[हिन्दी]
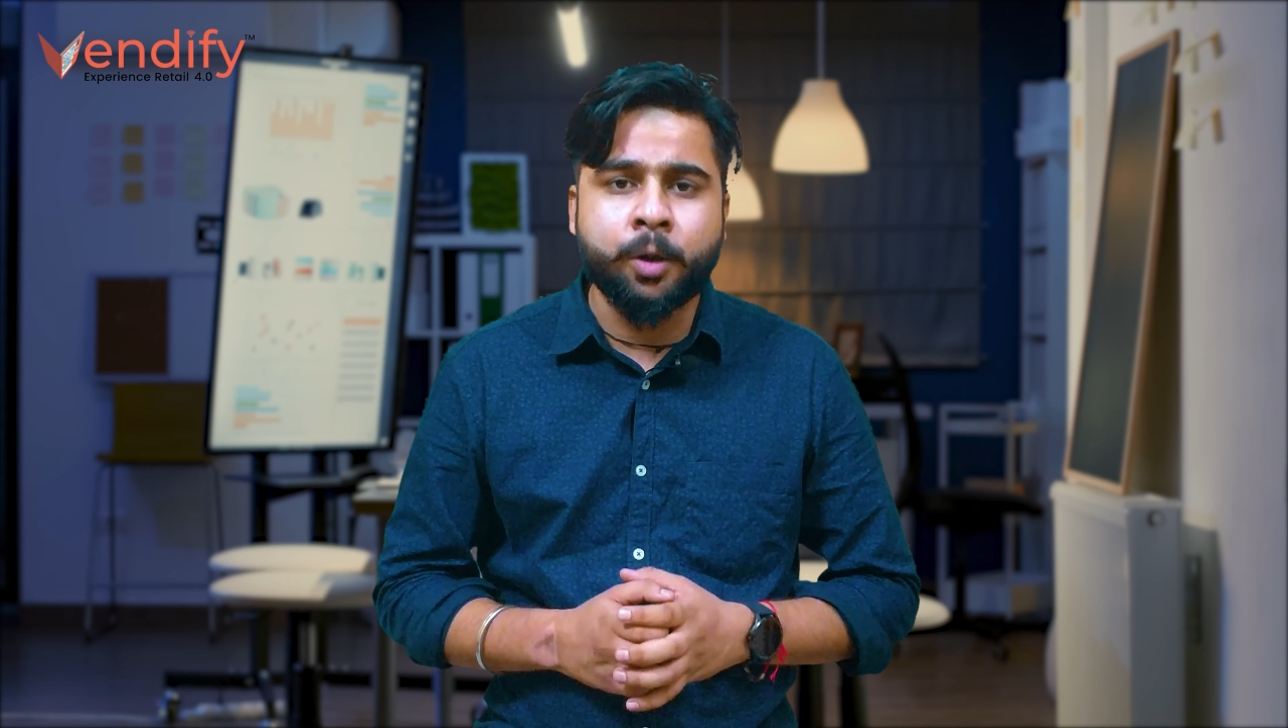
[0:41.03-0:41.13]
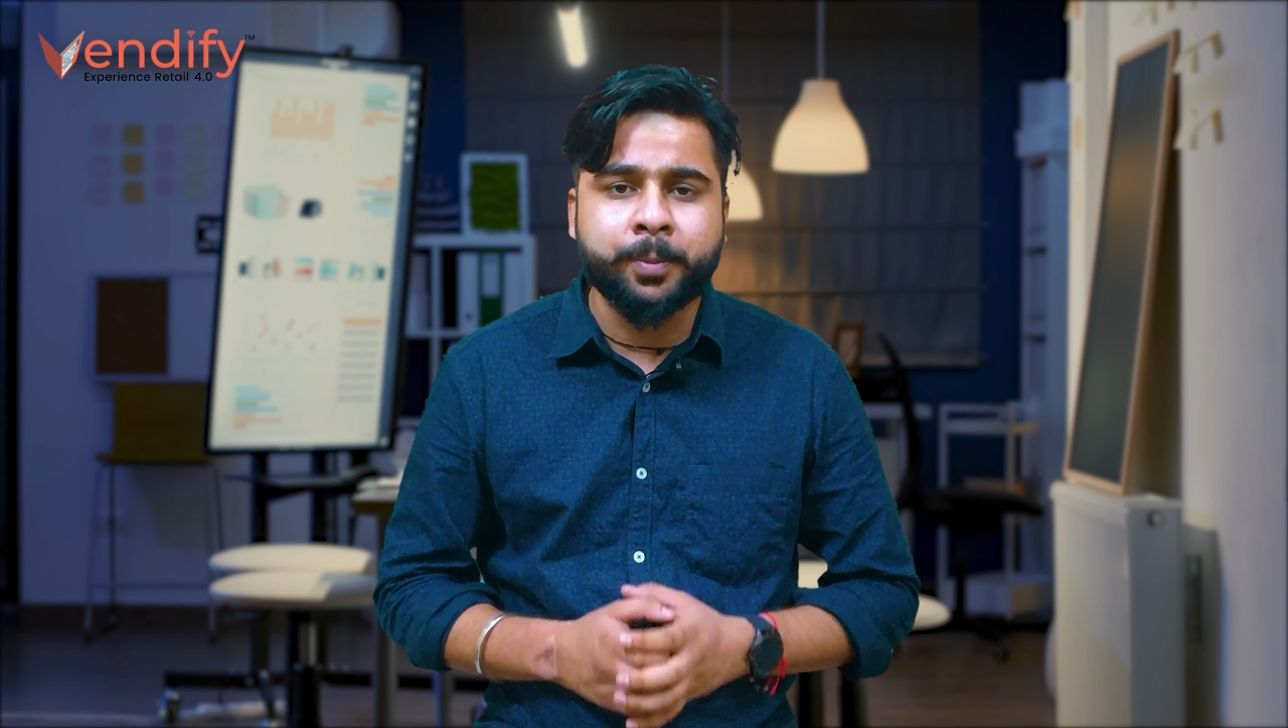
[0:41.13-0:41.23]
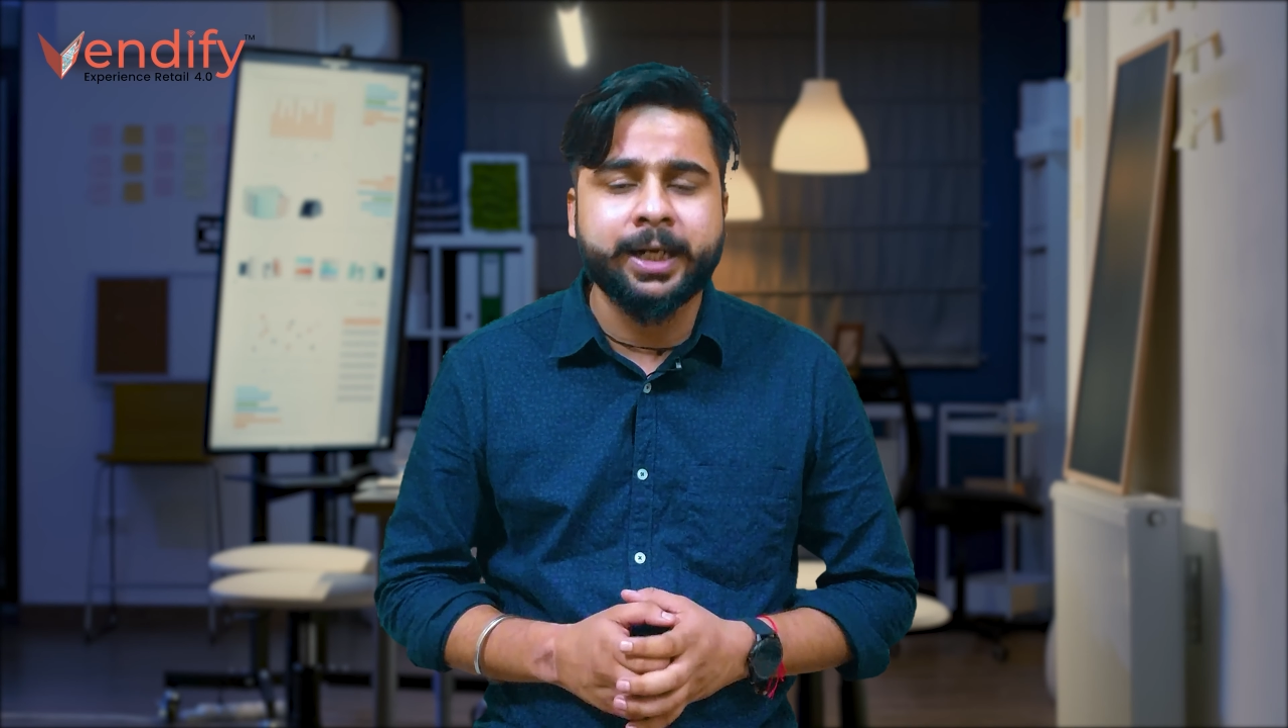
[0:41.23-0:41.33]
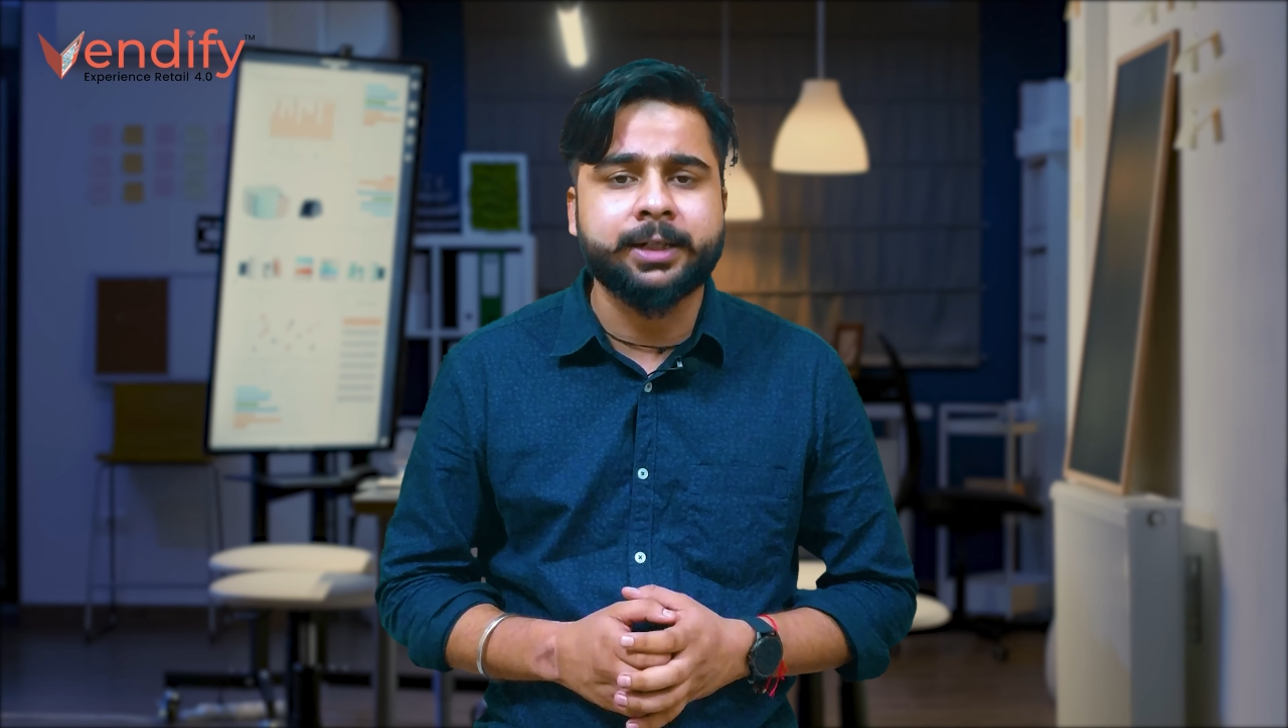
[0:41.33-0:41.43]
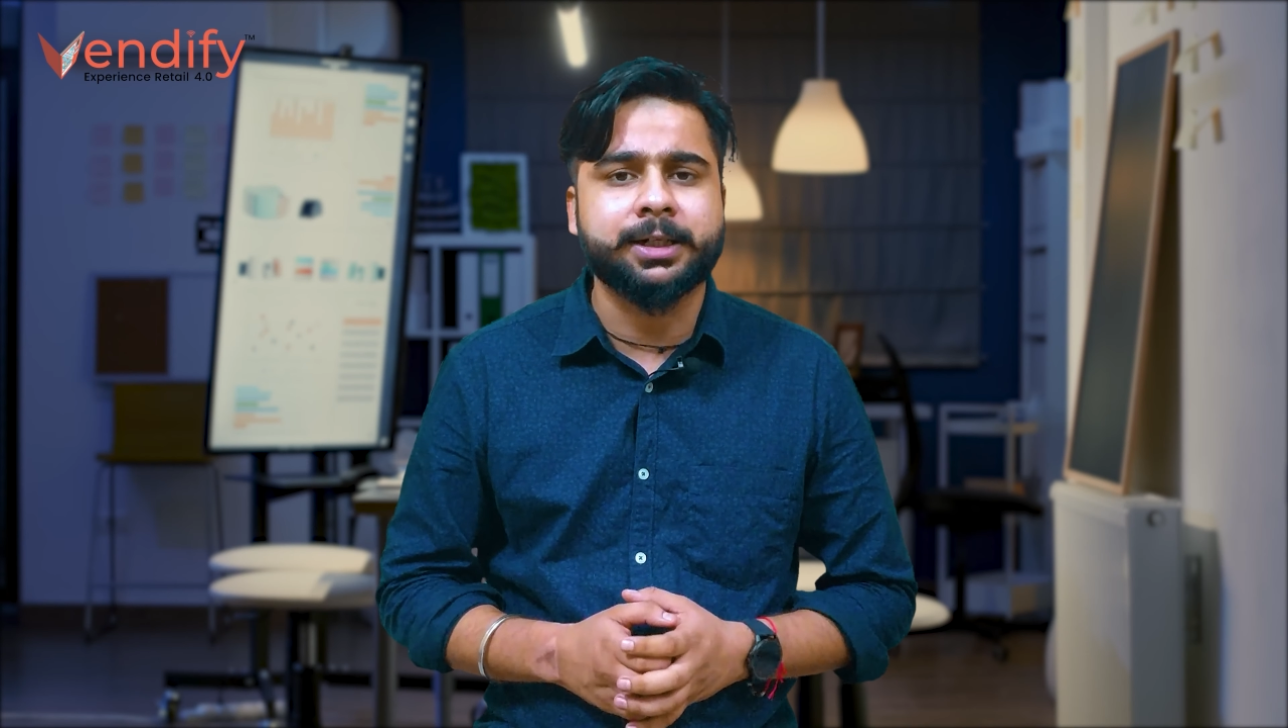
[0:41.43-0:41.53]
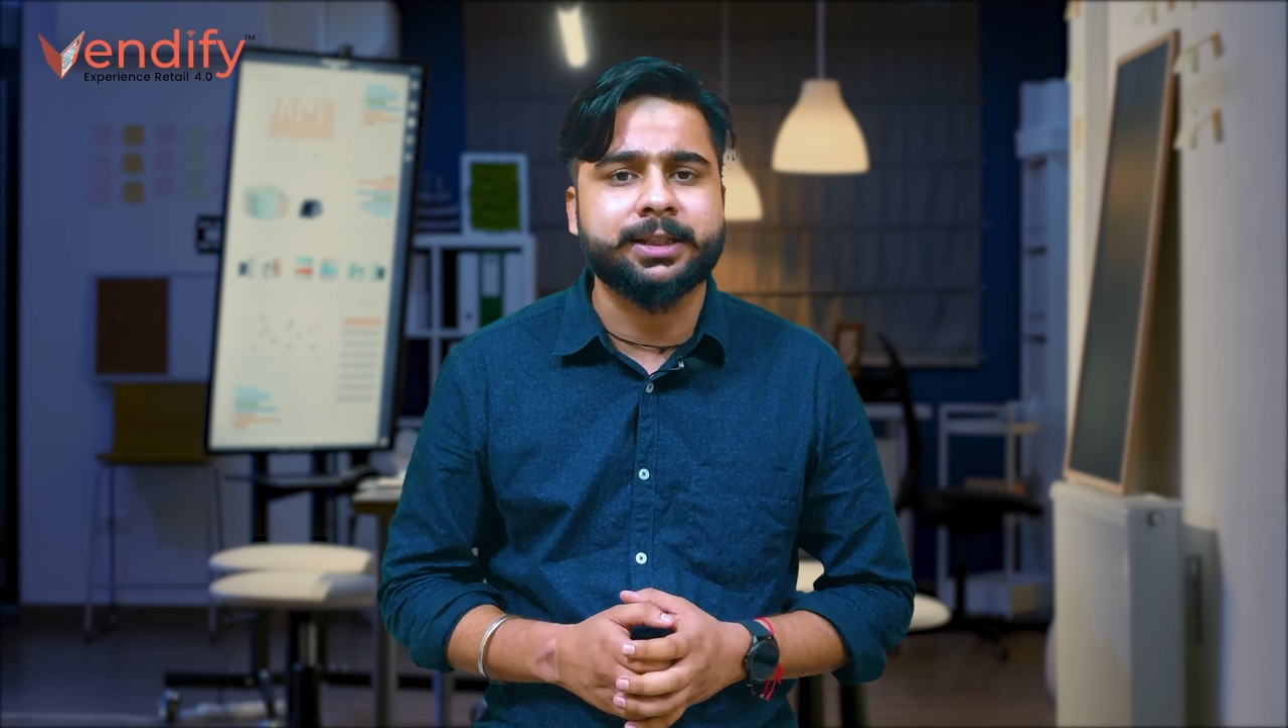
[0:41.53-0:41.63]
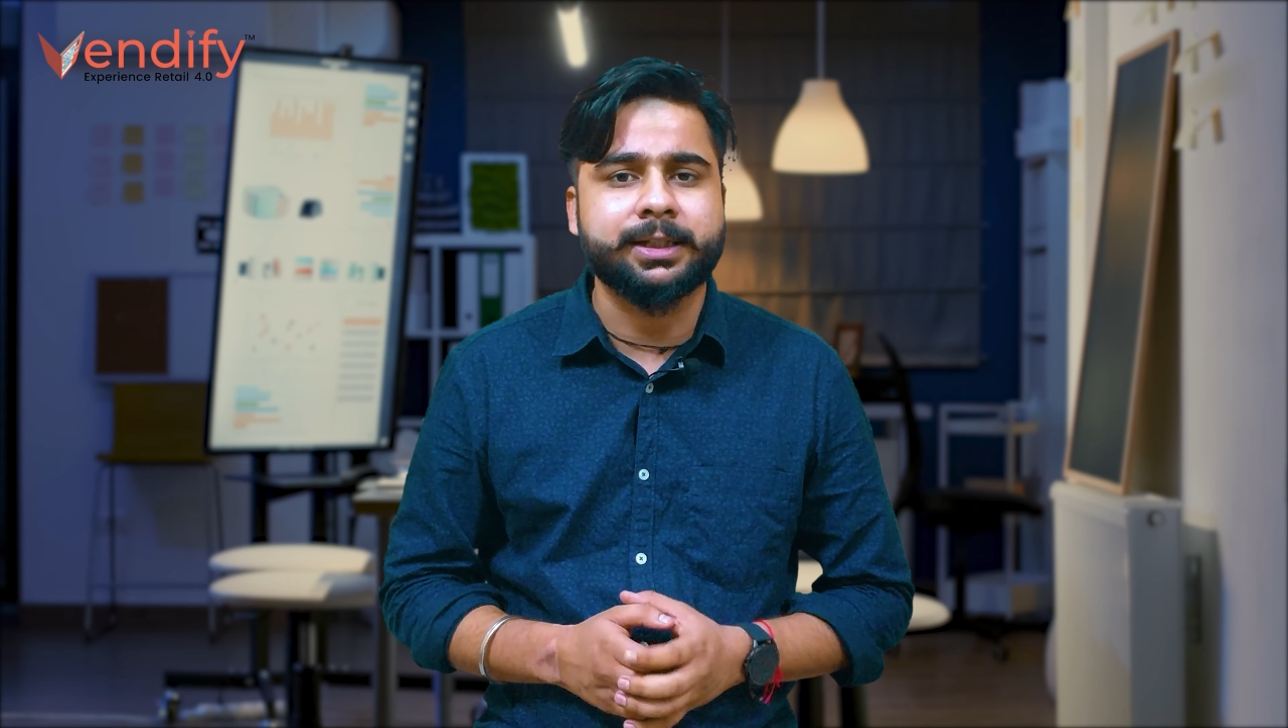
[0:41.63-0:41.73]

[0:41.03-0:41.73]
ऑपरेट करते